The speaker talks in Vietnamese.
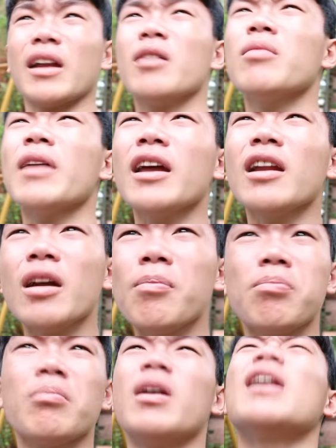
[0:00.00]
mà anh không lấy anh
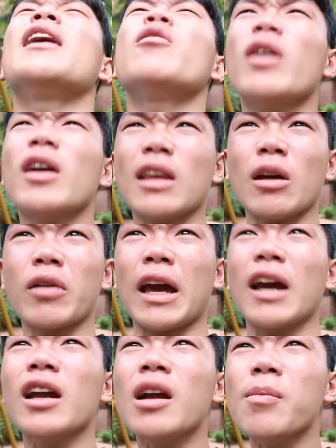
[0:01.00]
úp mà anh lấy nguyên cái chậu
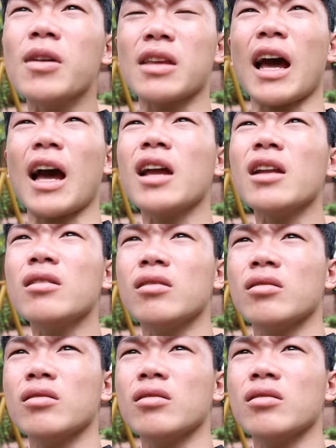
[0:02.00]
kiện anh úp ở chợ anh